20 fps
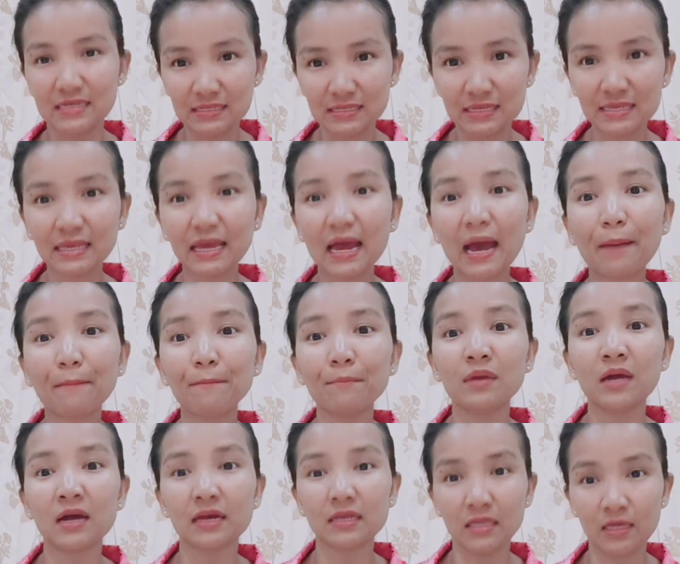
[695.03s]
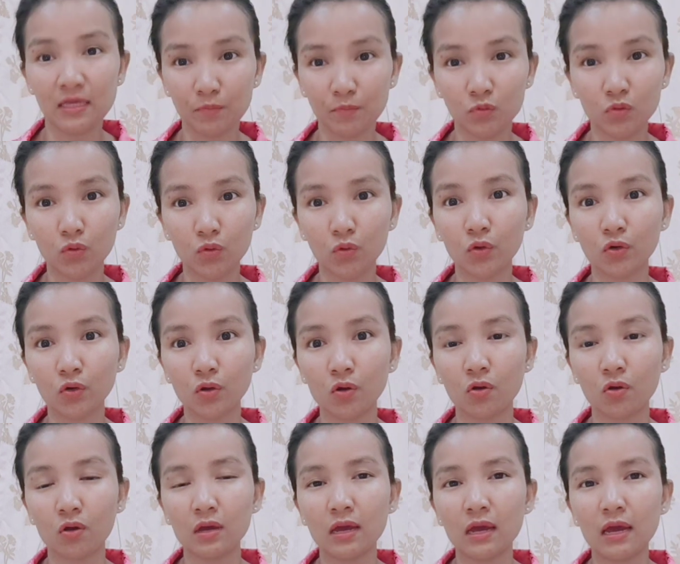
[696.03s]
สยามเมืองหยิมทุกคนเนาะ
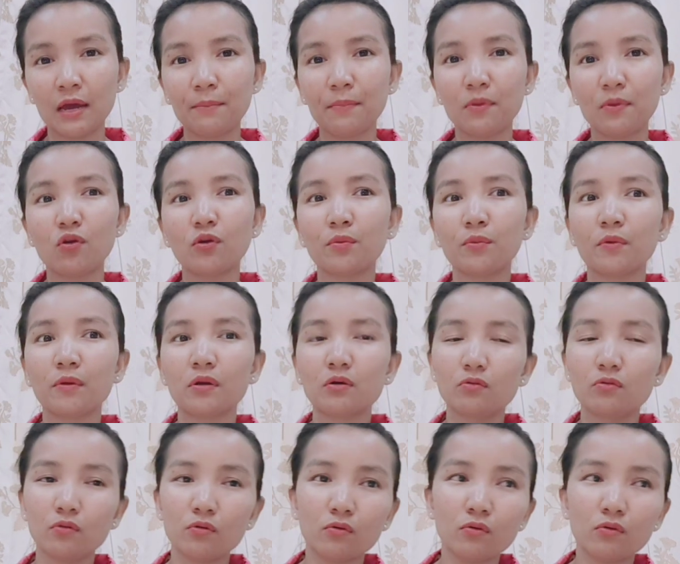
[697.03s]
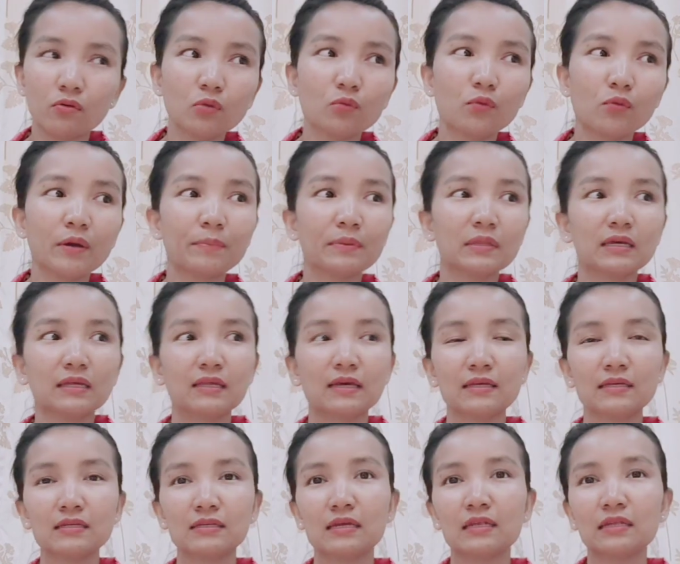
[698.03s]
บางคนบอกว่าโอ้ยอวยประเทศไทย
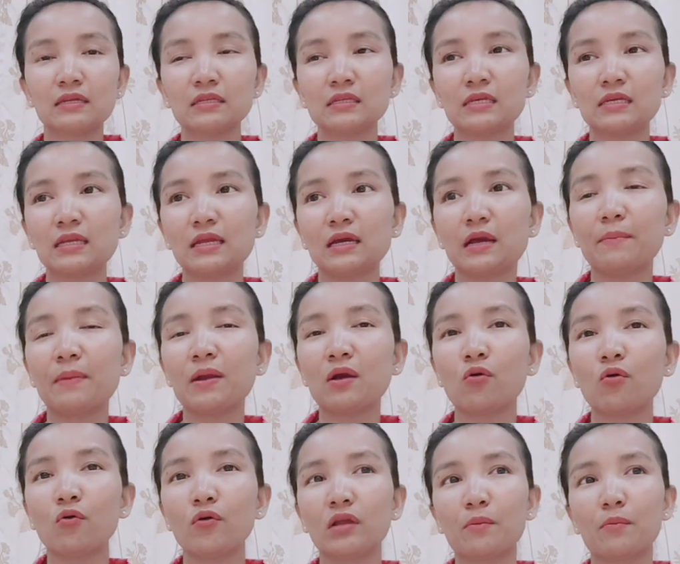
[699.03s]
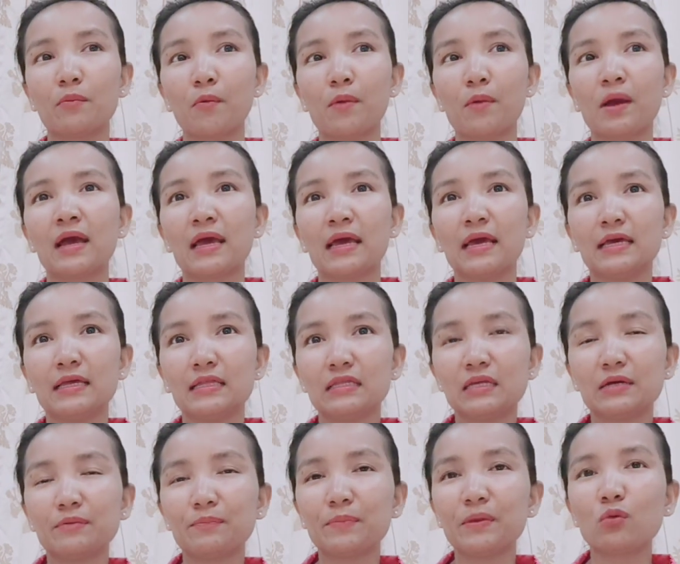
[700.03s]
ยังสันทังทีแล้วก็บางคนก็บอกว่าอ
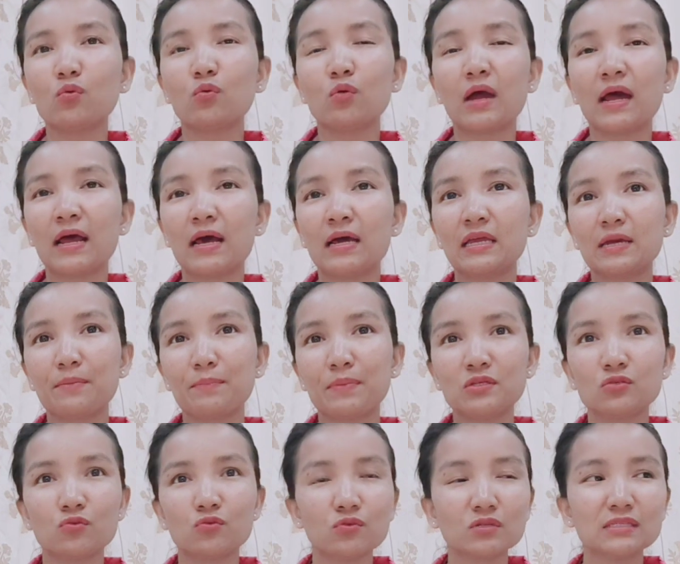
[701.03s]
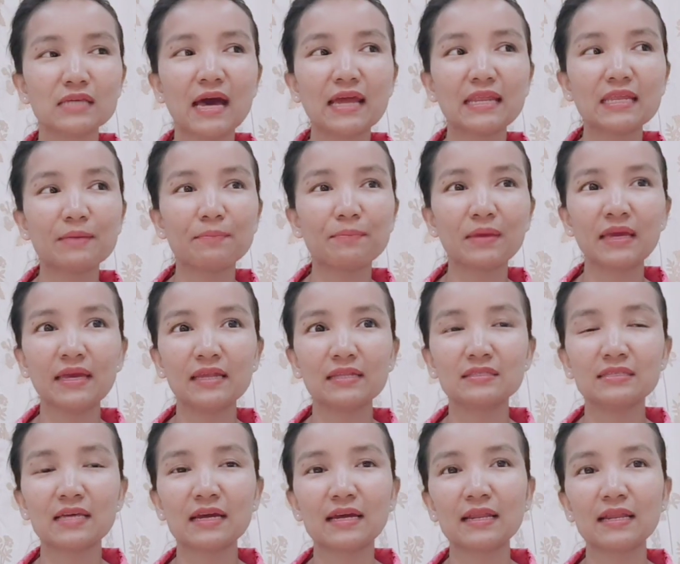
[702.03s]
ย่าไปอ่าอย่าไปสงสารอย่าไปเห็น
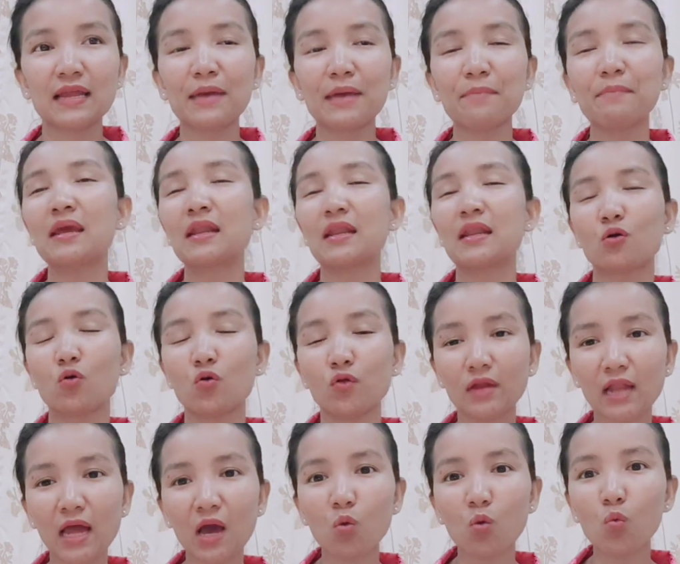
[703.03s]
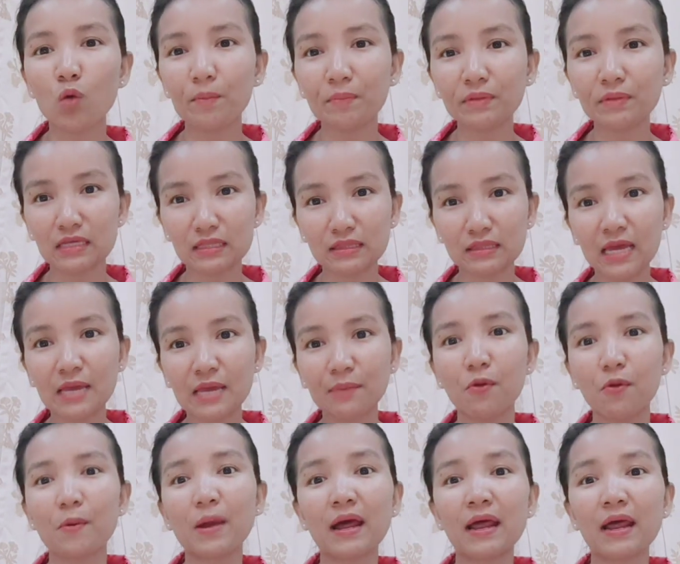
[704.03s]
ใจร้ายแมนแล้วคนเราอวยประเทศไทยเพ
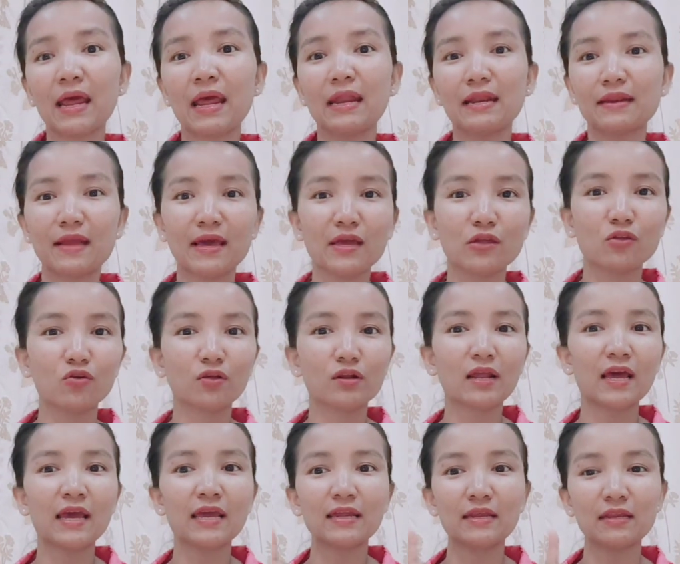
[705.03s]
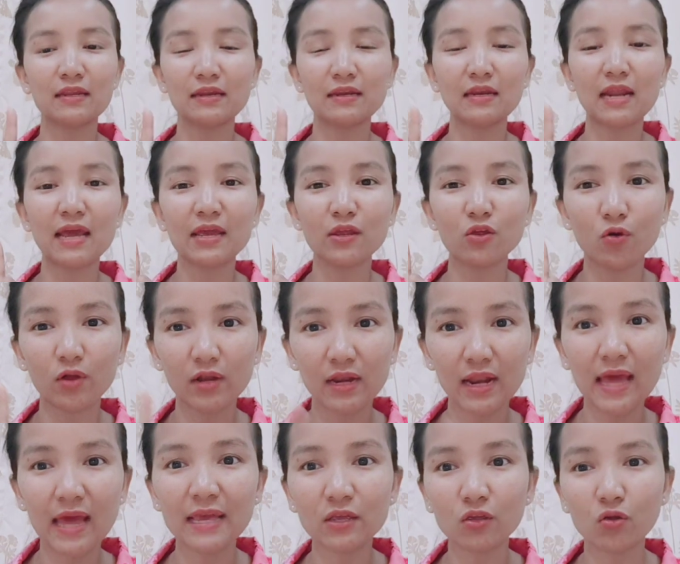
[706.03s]
ราะว่าได้ยอดได้ได้ยอดไห
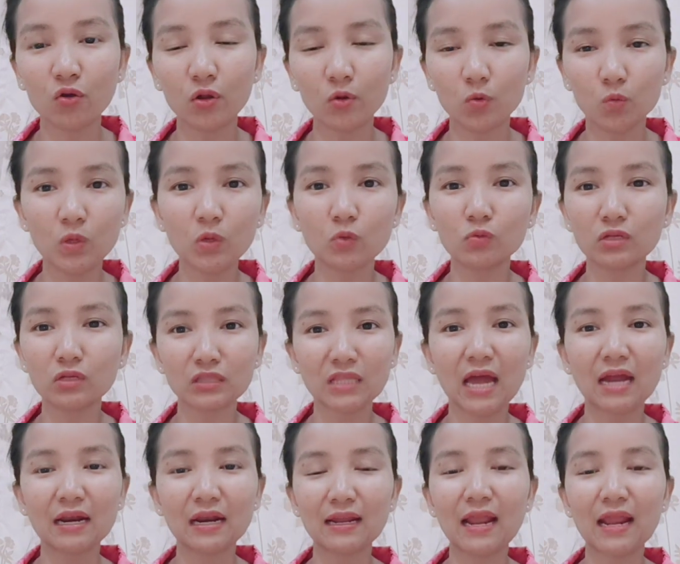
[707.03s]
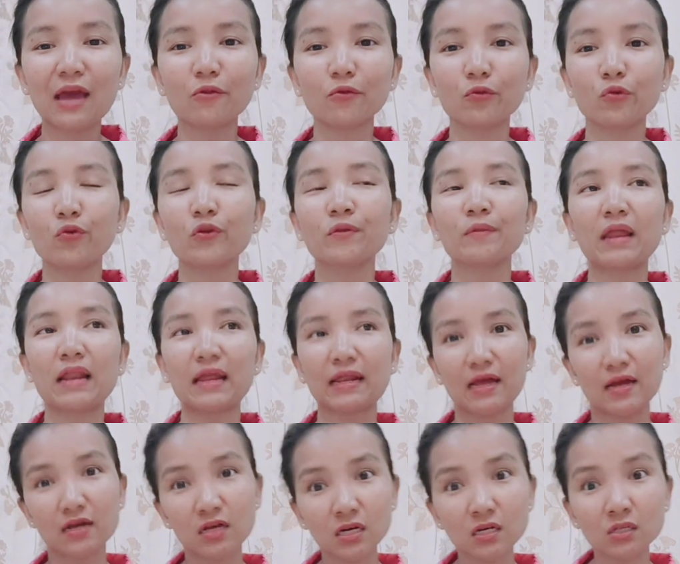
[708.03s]
ลยอดวิวต่างๆนานาทุกคนอันนั้น
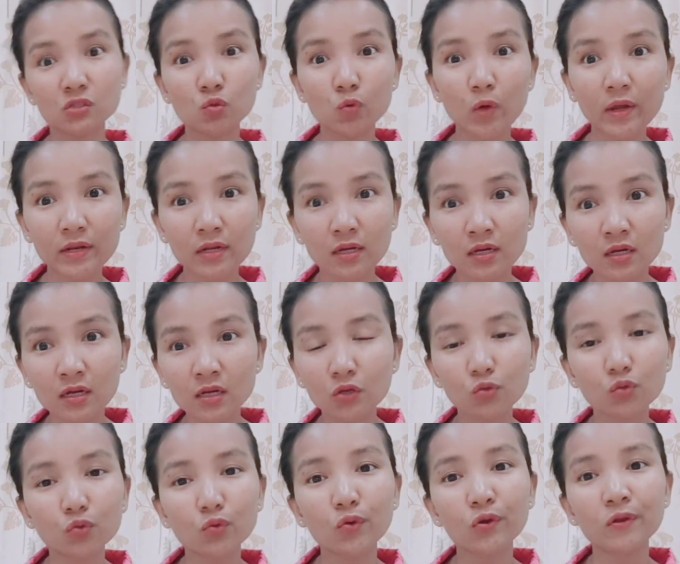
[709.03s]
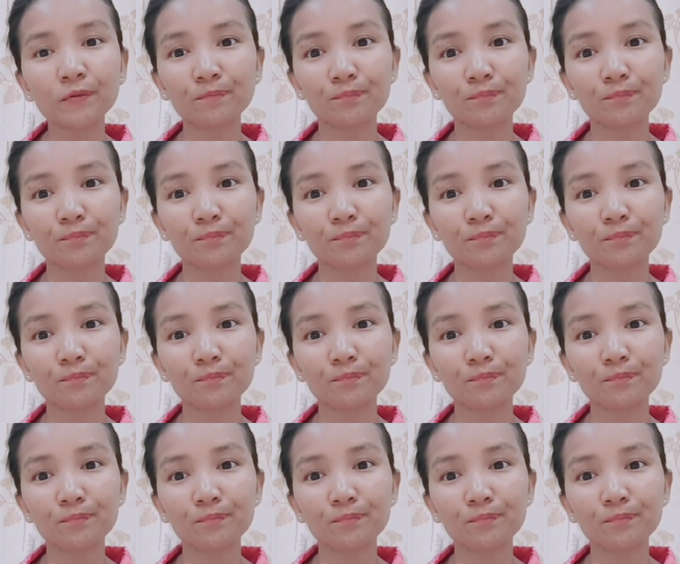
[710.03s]
ก็คือส่วนหนึ่งนะทุกคน